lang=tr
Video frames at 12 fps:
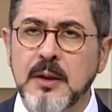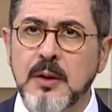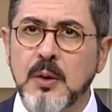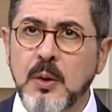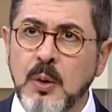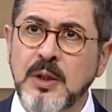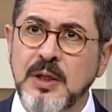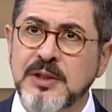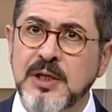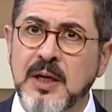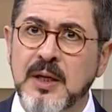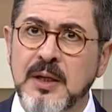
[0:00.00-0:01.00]

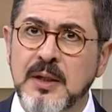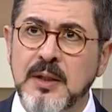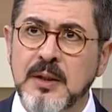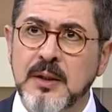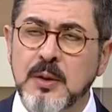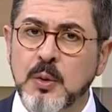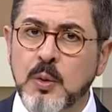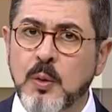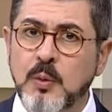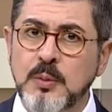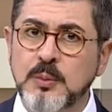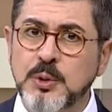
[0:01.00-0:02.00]
öylece
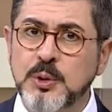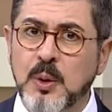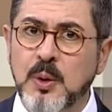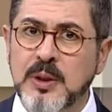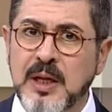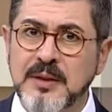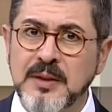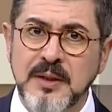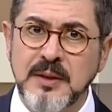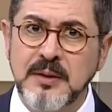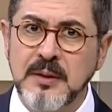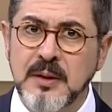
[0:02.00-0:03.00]
kovulmuş
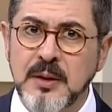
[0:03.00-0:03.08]
olanların,